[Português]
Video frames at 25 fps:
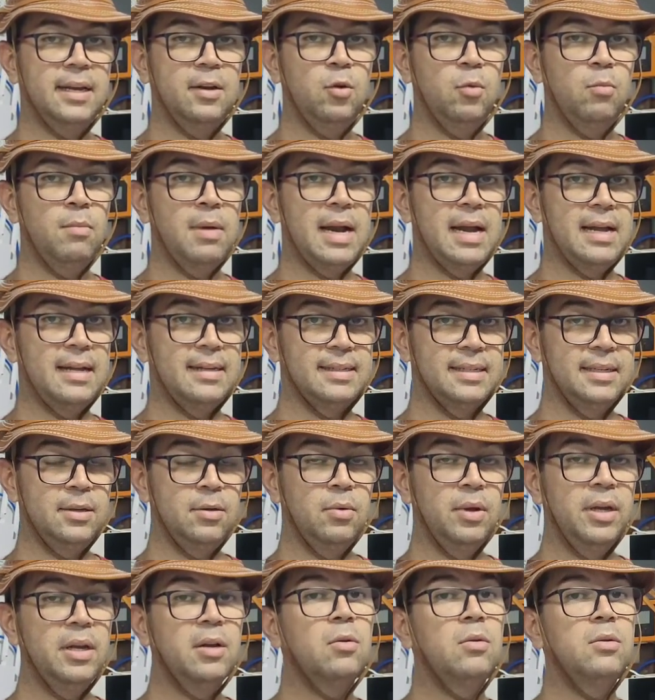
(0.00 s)
aqui no
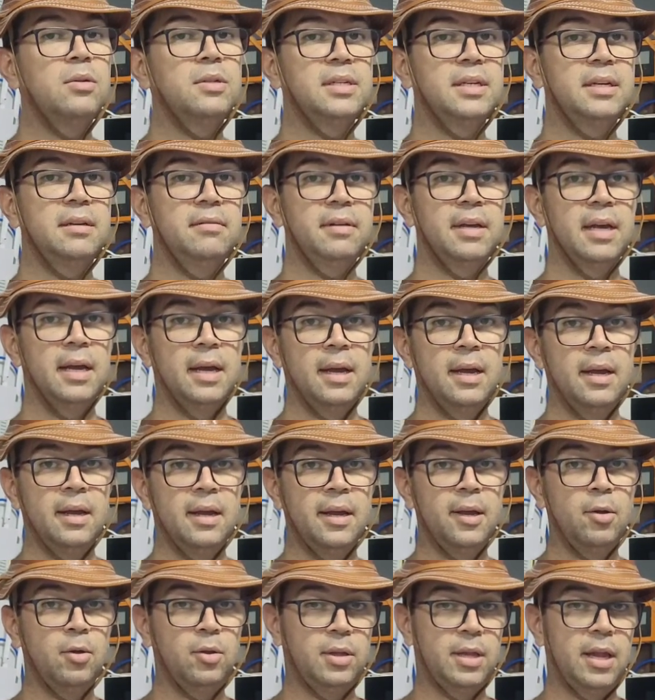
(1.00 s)
Brasil, inclusive
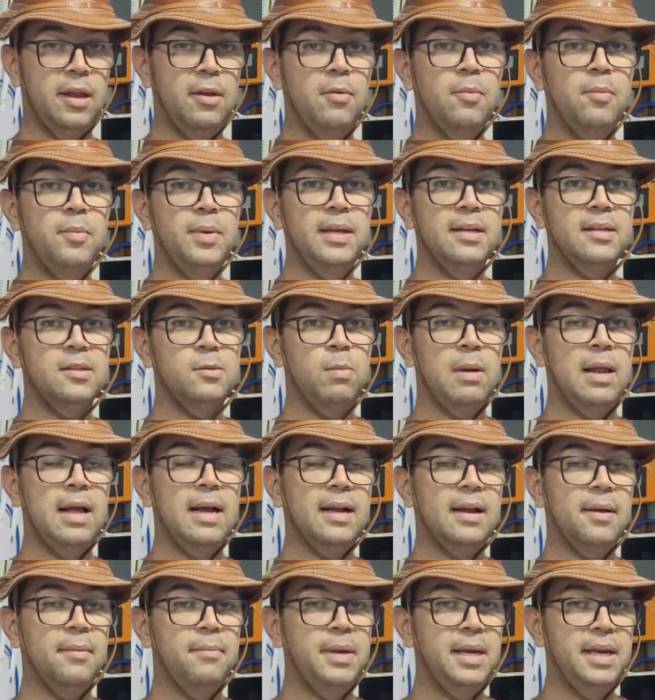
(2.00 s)
eu tenho minhas
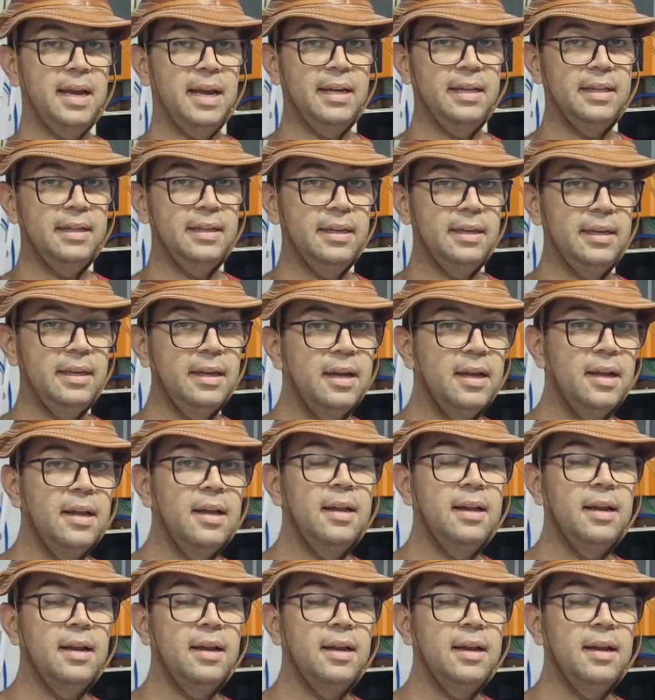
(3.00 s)
placas BID